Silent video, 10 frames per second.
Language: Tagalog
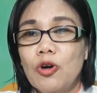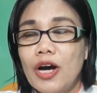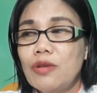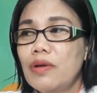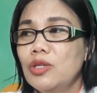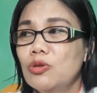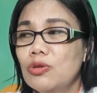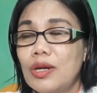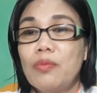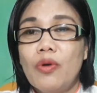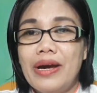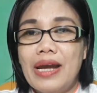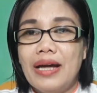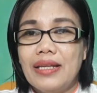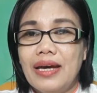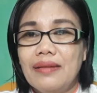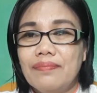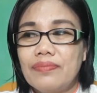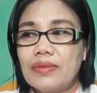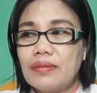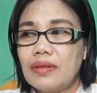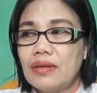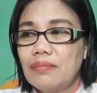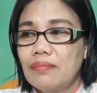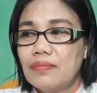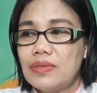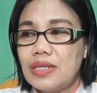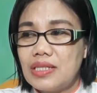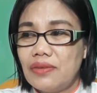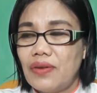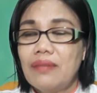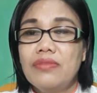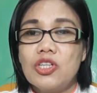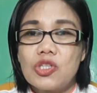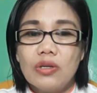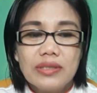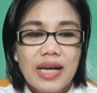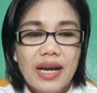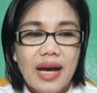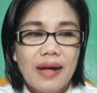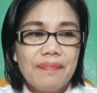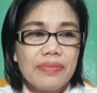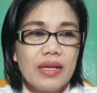Ano ba yung dulo ng buhay natin? 65 years old ka na,